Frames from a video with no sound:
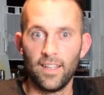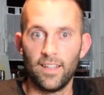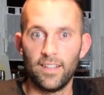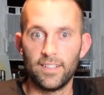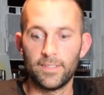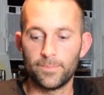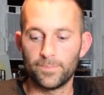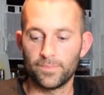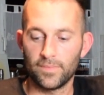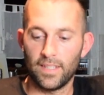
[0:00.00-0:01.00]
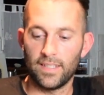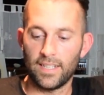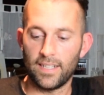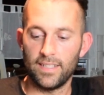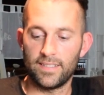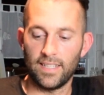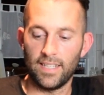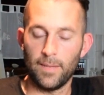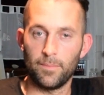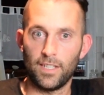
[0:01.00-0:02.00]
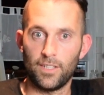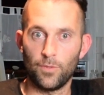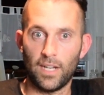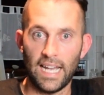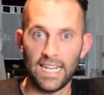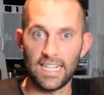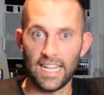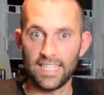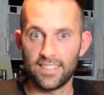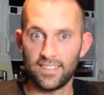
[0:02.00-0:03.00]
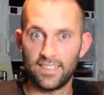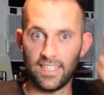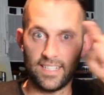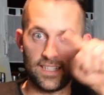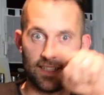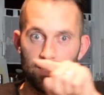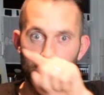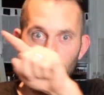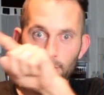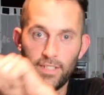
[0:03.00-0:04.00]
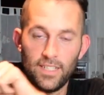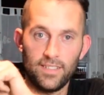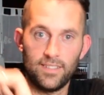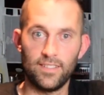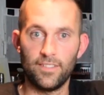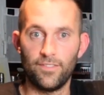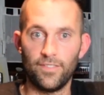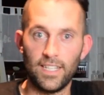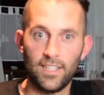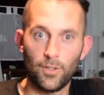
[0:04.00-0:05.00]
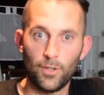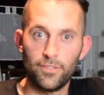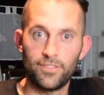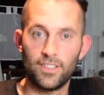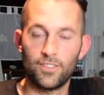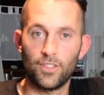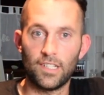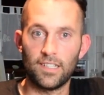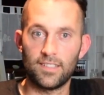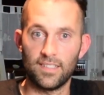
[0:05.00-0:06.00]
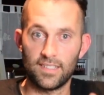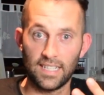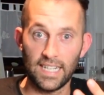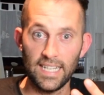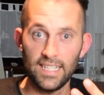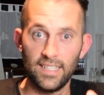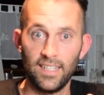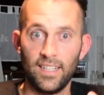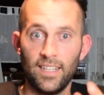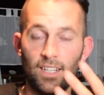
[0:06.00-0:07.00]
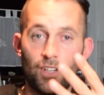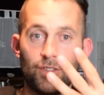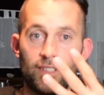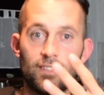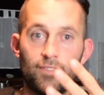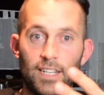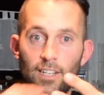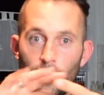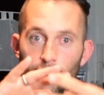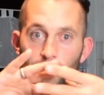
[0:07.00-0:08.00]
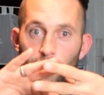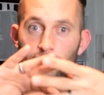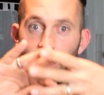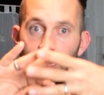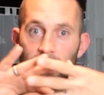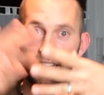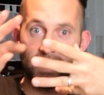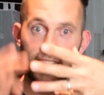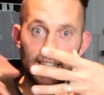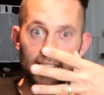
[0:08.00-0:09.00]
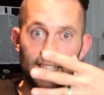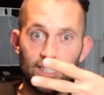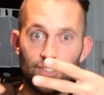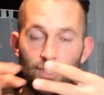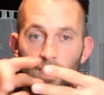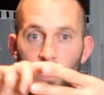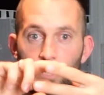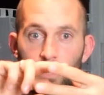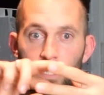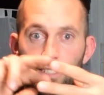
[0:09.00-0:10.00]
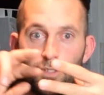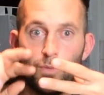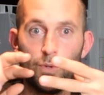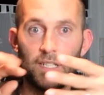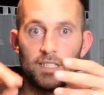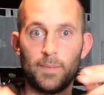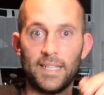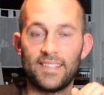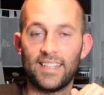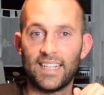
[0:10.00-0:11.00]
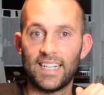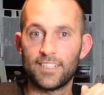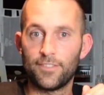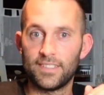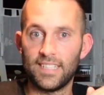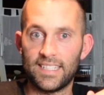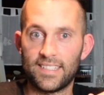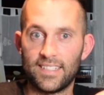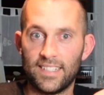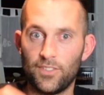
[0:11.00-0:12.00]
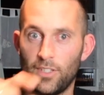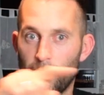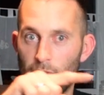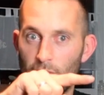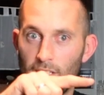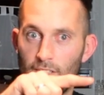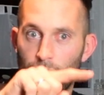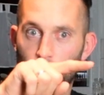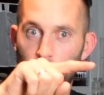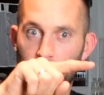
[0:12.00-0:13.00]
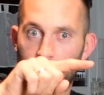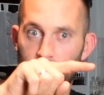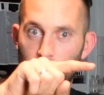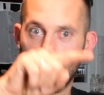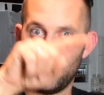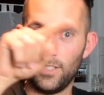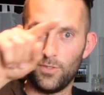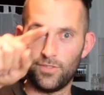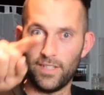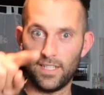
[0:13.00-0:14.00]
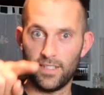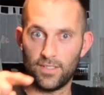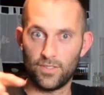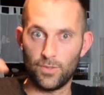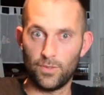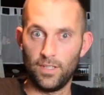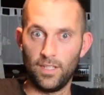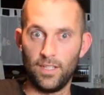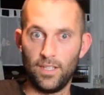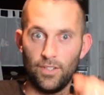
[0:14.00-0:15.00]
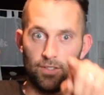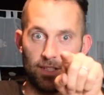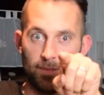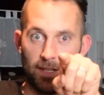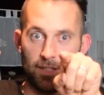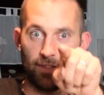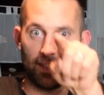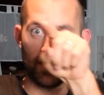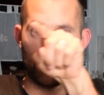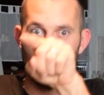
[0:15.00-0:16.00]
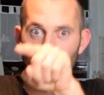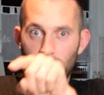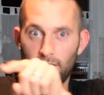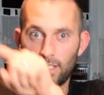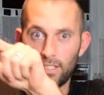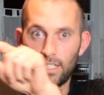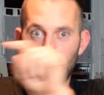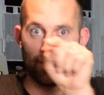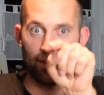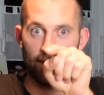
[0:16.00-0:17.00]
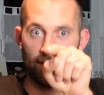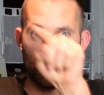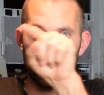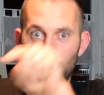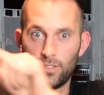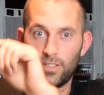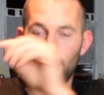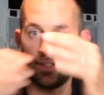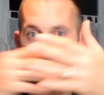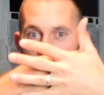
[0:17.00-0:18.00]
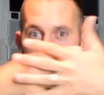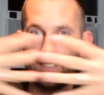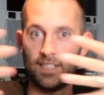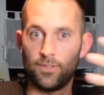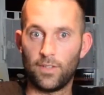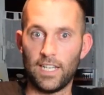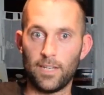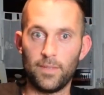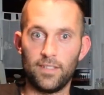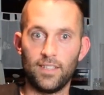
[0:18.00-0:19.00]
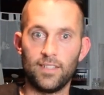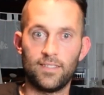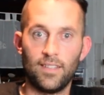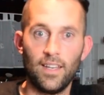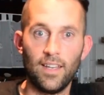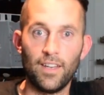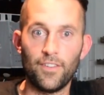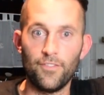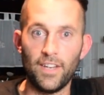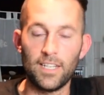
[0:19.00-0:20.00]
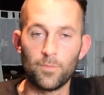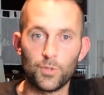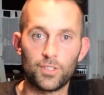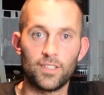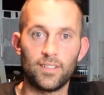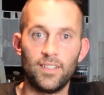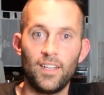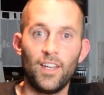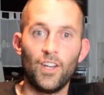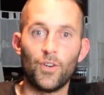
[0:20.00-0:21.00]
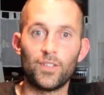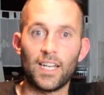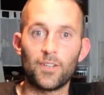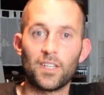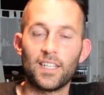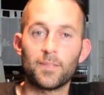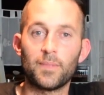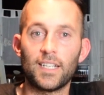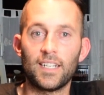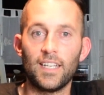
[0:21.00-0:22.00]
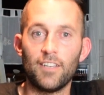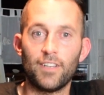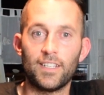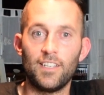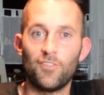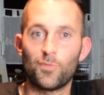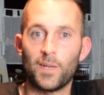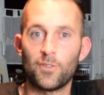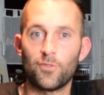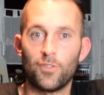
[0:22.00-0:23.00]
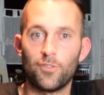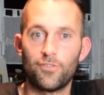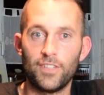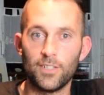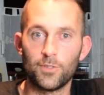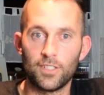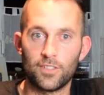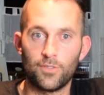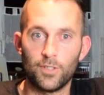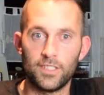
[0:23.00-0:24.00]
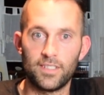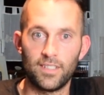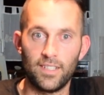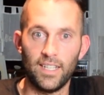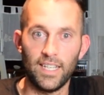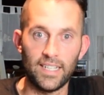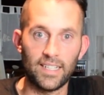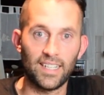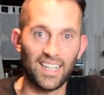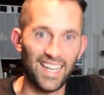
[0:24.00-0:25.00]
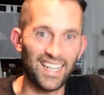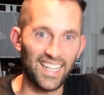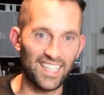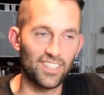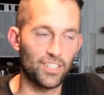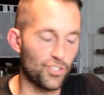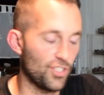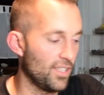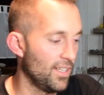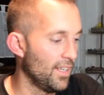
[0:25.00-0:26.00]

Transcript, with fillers: Ähm, da ist dann eben nicht nur ein Leiter, der auf der diese Welle läuft, sondern es sind drei. Und diese Welle läuft auf denen nicht gleich, sondern jeweils um 120 Grad versetzt. Also ihr müsst euch das vorstellen, das ist so eine Sinuswelle, so. Und die zweite fängt dann meinetwegen dort an und die dritte dort. Und dann ist das halt so ein gleichmäßiges Wellenmuster. Und dadurch kriegt man dann eine Effektivspannung von 400 Volt hin, rein rechnerisch.